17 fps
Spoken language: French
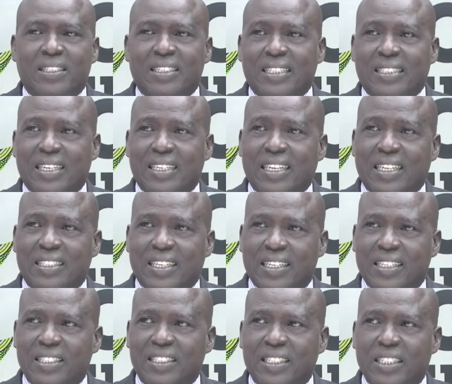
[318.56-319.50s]
qui est très
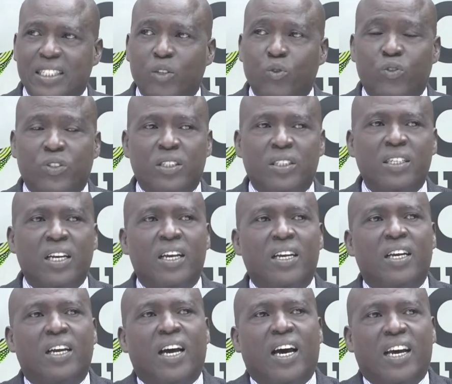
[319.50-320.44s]
attrayant et aussi
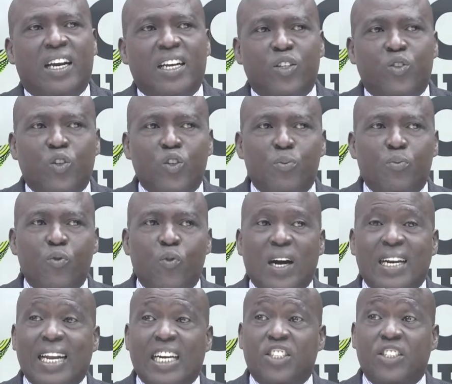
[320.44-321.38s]
en raison du
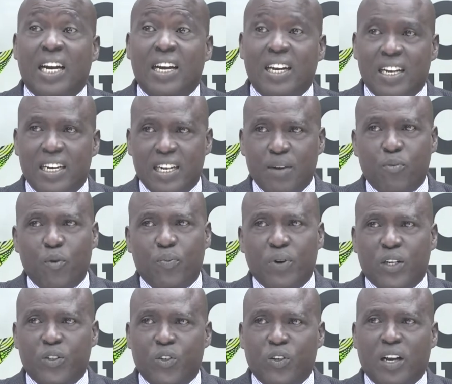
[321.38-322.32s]
pouvoir d'achat des
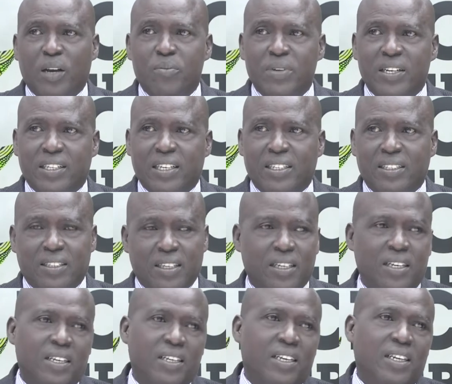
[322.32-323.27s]
populations américaines.
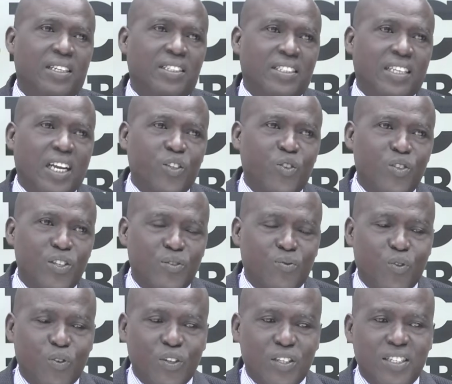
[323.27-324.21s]
Les États-Unis, il
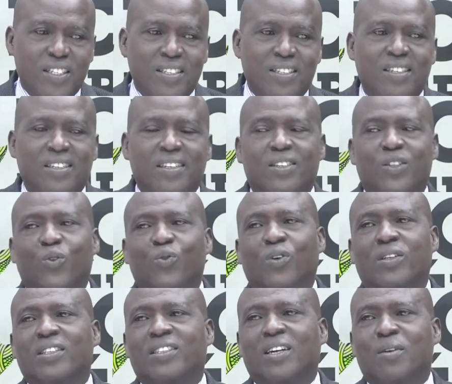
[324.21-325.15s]
faut le dire,
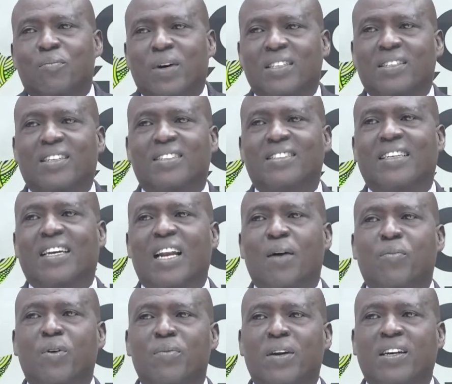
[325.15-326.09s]
soit dit en passant, c'est
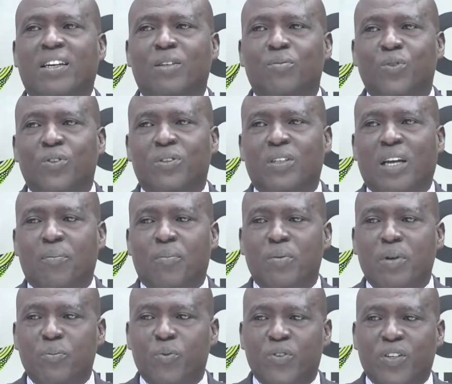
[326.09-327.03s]
la première, grande, la
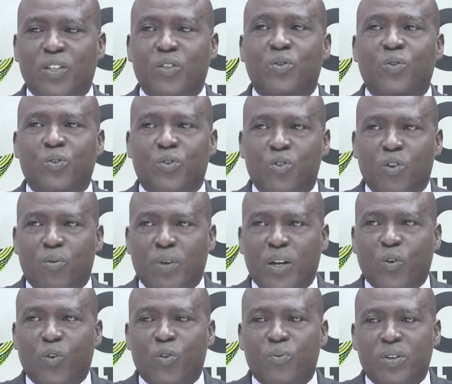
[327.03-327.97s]
première puissance sur le
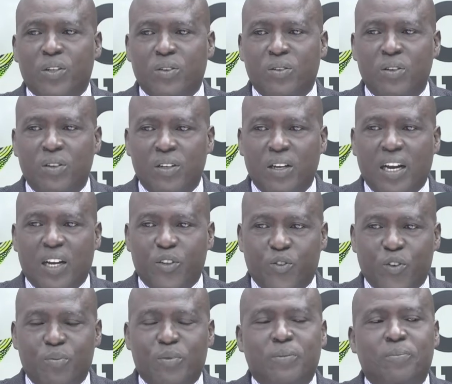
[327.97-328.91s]
plan économique
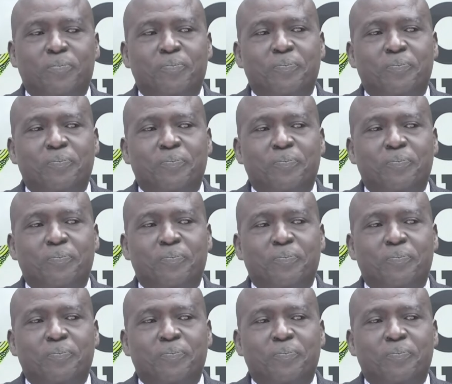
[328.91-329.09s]
actuellement.